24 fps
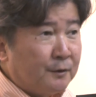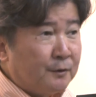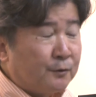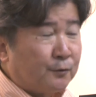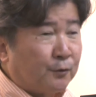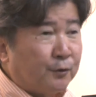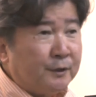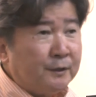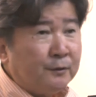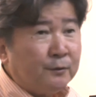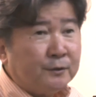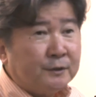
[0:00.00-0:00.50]

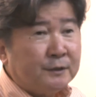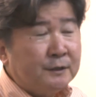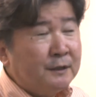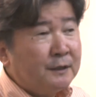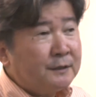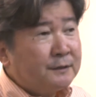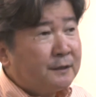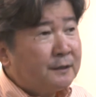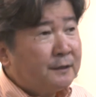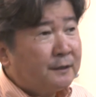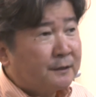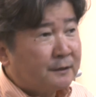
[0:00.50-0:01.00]
これを気
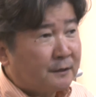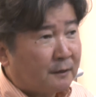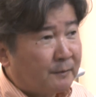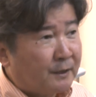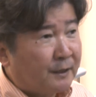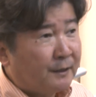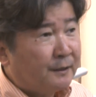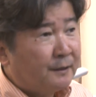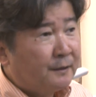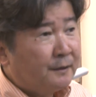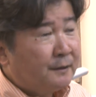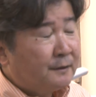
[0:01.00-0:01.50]
が付かなきゃ
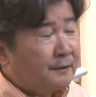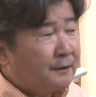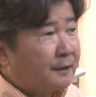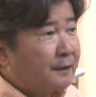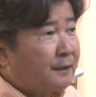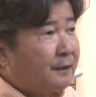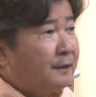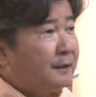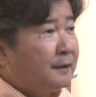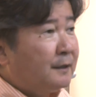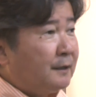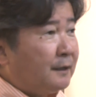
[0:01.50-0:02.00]
ダメだか
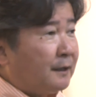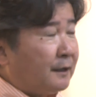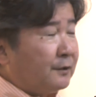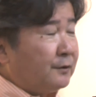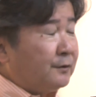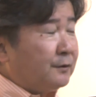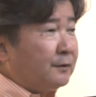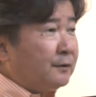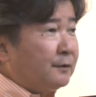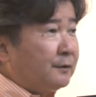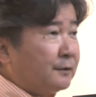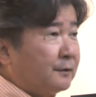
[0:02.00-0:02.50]
らあ
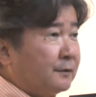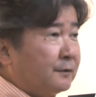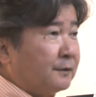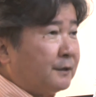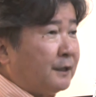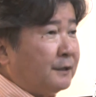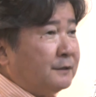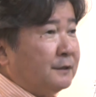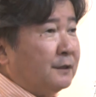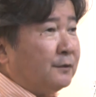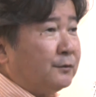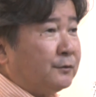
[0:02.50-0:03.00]
の
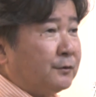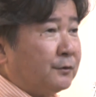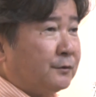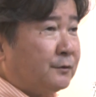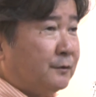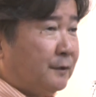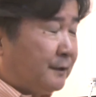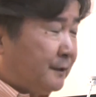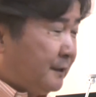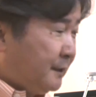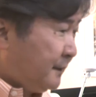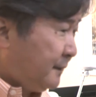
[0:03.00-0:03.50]
大事なことっ
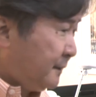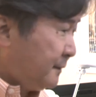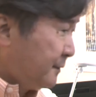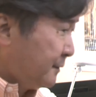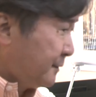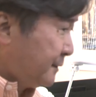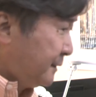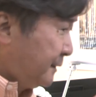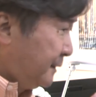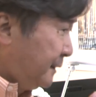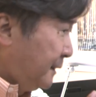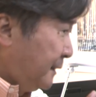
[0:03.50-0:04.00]
ていうのはね
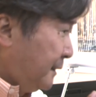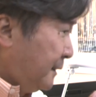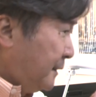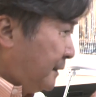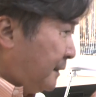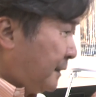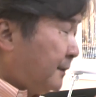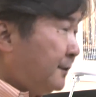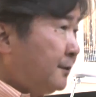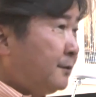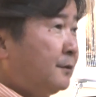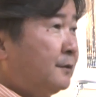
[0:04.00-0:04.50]
要するに
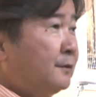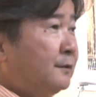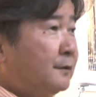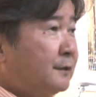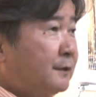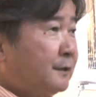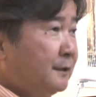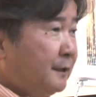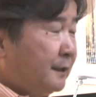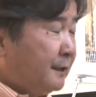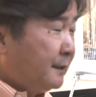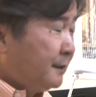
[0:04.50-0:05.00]
あ
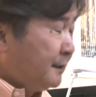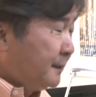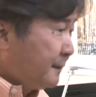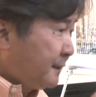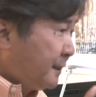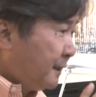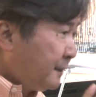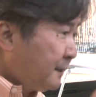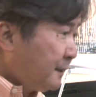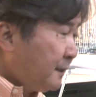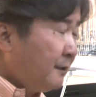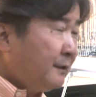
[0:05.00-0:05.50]
の、ね、
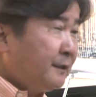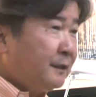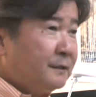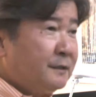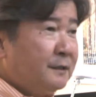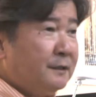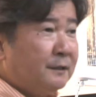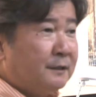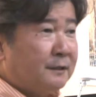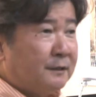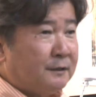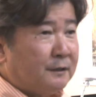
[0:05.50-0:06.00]
結果は出
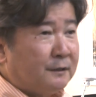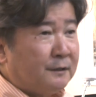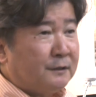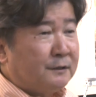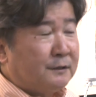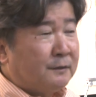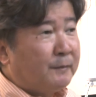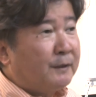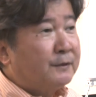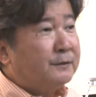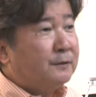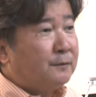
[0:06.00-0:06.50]
さなきゃいけない
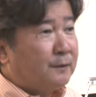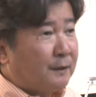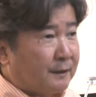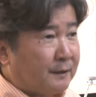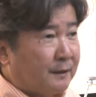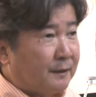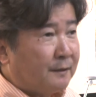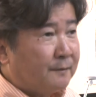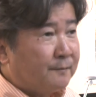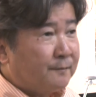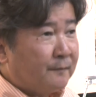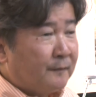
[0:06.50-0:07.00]
に決まってるわ
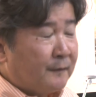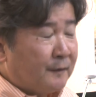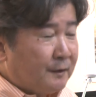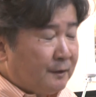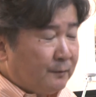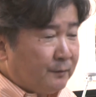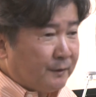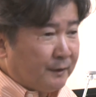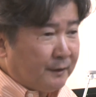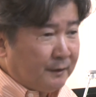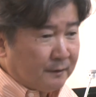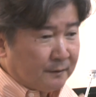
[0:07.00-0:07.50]
け
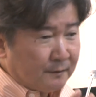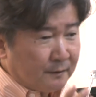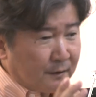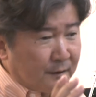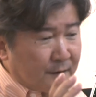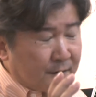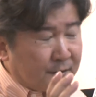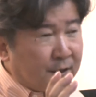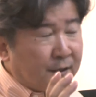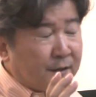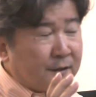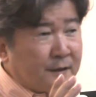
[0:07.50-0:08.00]
でもね
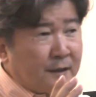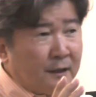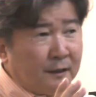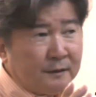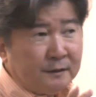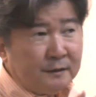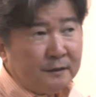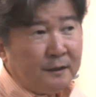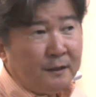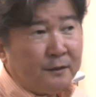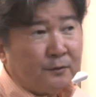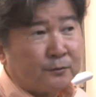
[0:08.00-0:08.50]
結果
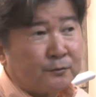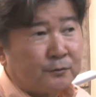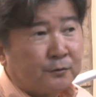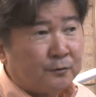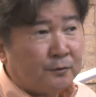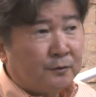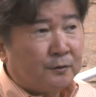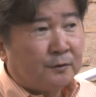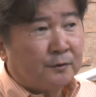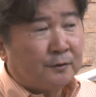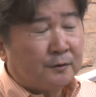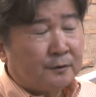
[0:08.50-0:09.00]
が出ないこと
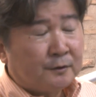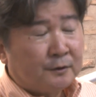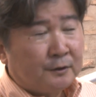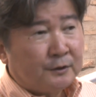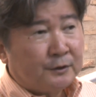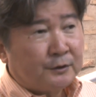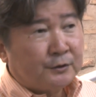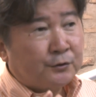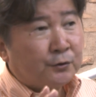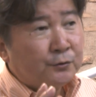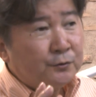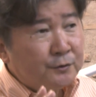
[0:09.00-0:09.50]
を
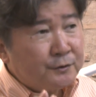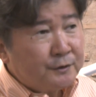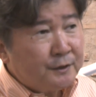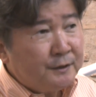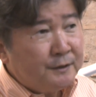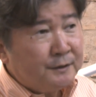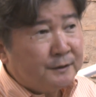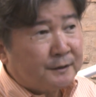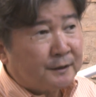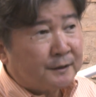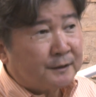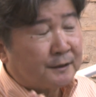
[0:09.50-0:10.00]
人のせ
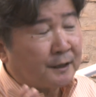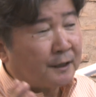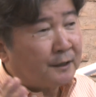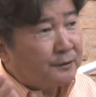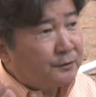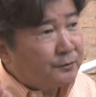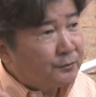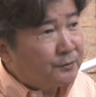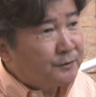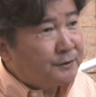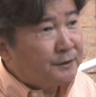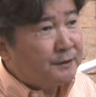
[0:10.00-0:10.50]
いにしたり
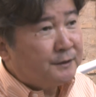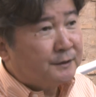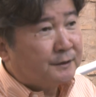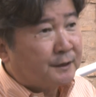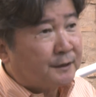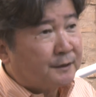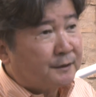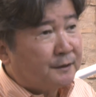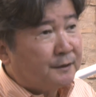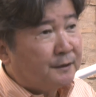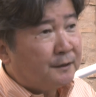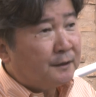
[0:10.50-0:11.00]
環境のせいにし
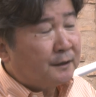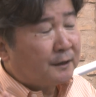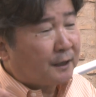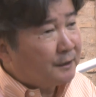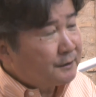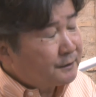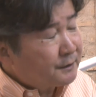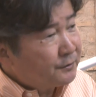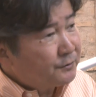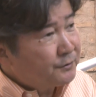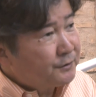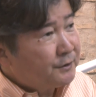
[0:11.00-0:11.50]
たり
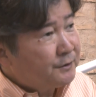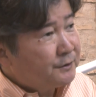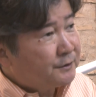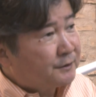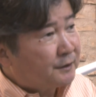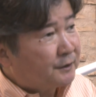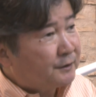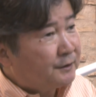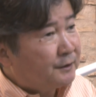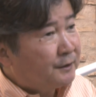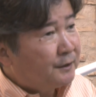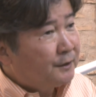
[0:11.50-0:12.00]
会社のせいにし
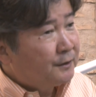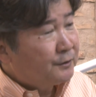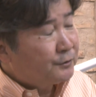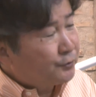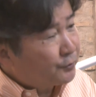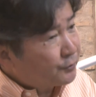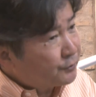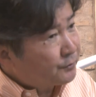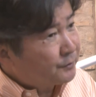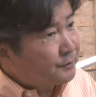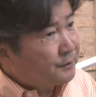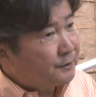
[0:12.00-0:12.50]
たり
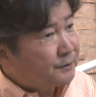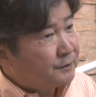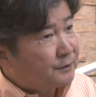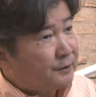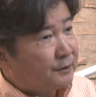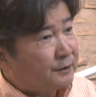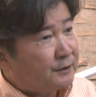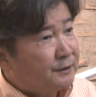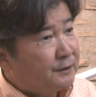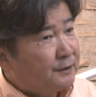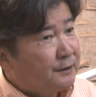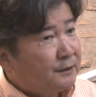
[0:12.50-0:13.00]
上司のせいにし
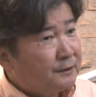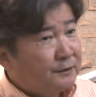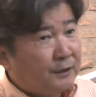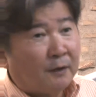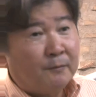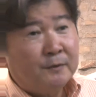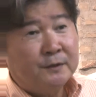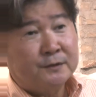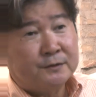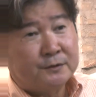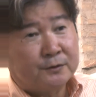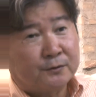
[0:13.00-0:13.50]
たり
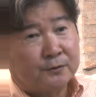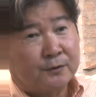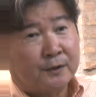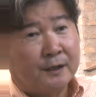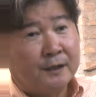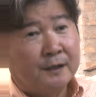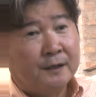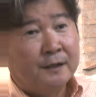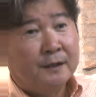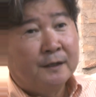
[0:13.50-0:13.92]
ダメですよこれ